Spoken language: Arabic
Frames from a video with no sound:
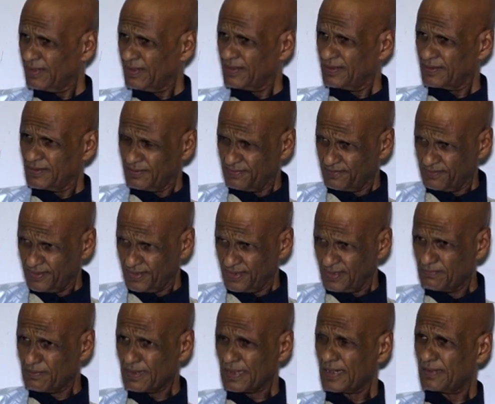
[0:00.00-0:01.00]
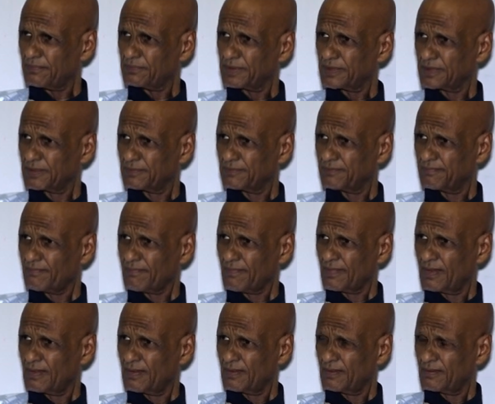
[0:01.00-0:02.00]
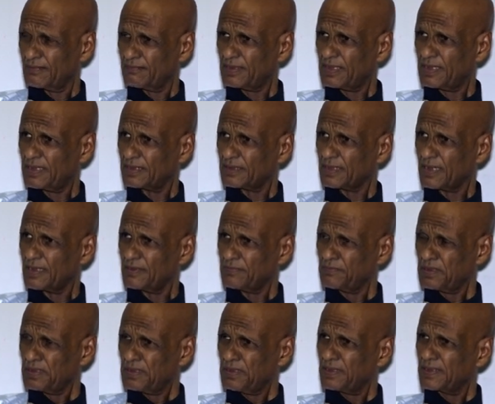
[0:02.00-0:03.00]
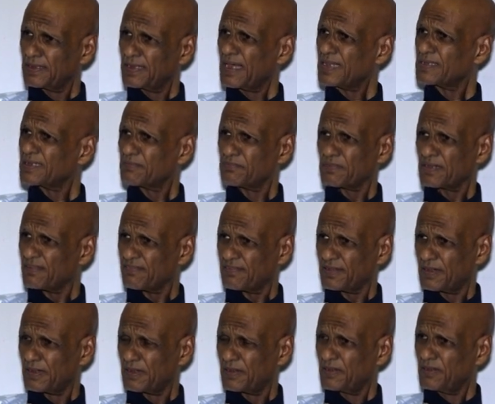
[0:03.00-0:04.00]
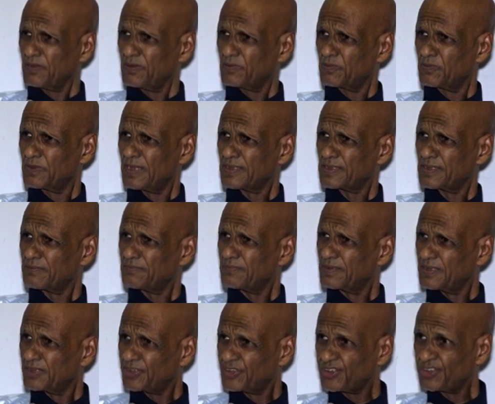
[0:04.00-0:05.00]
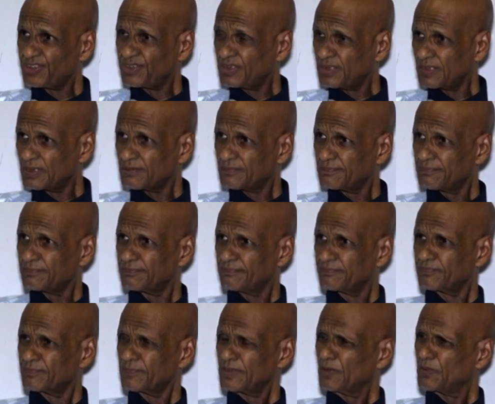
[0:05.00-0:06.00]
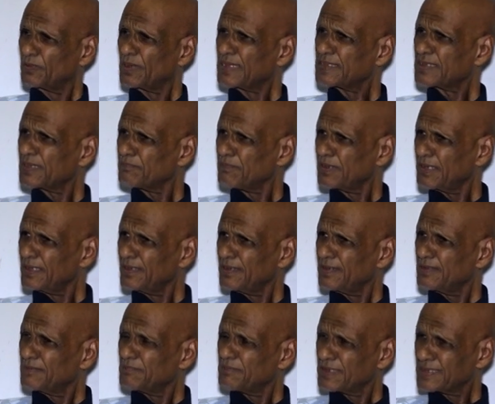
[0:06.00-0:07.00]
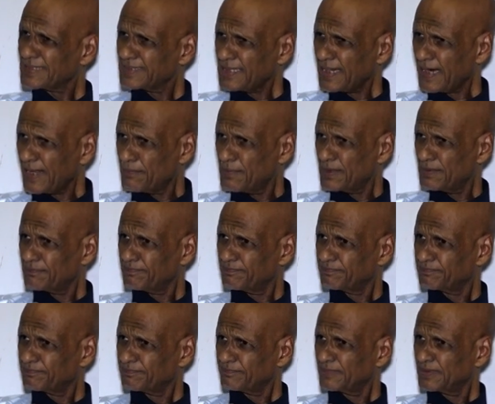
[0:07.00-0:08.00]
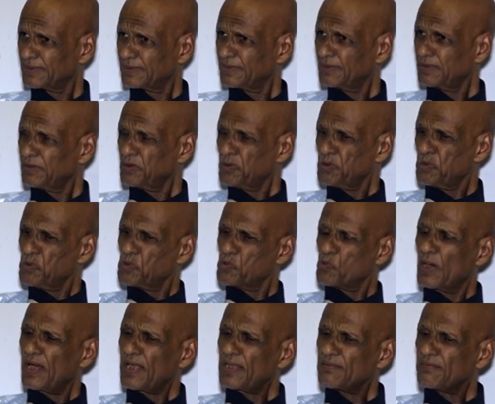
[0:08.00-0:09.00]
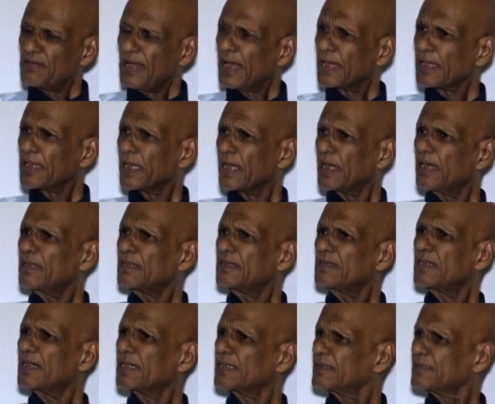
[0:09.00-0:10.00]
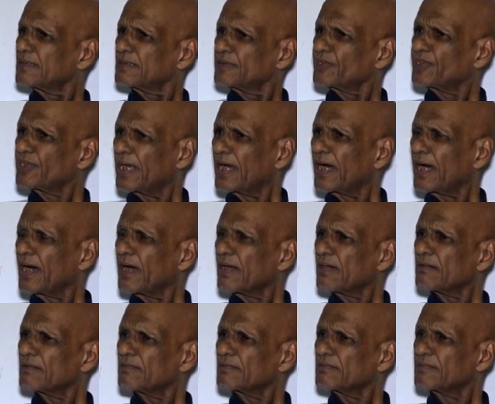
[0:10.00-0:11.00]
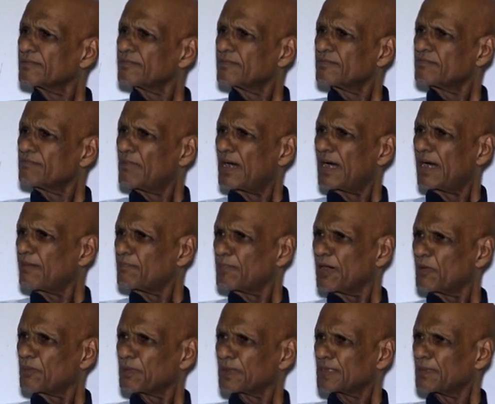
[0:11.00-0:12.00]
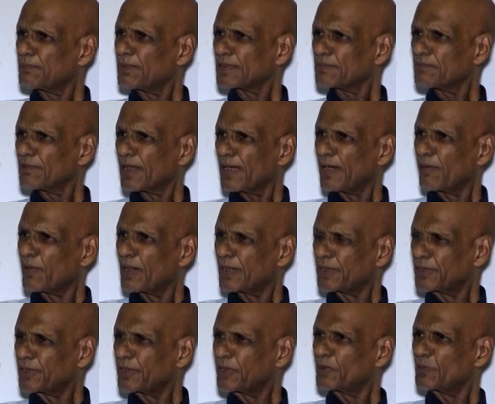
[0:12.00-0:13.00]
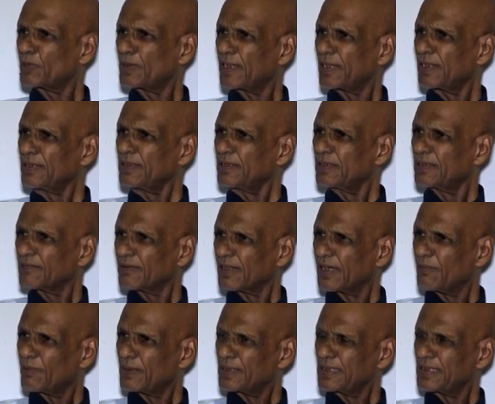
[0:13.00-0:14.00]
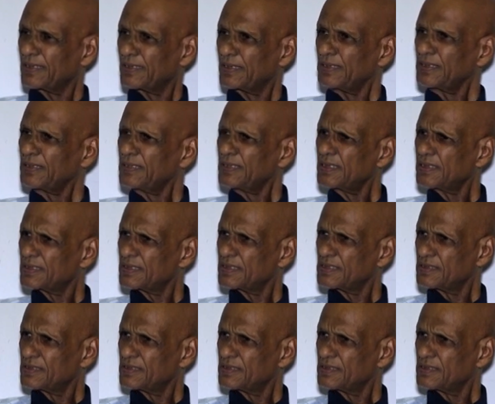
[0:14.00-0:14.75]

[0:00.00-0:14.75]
على تنفيذ البرنامج اللي يطلب ياسر من كفاءة وياسر من جدية وياسر ملي من الصرامة وهذه في الحقيقة شيء آخر ما ما هو مرتبط بالقوانين ولا القوانين هي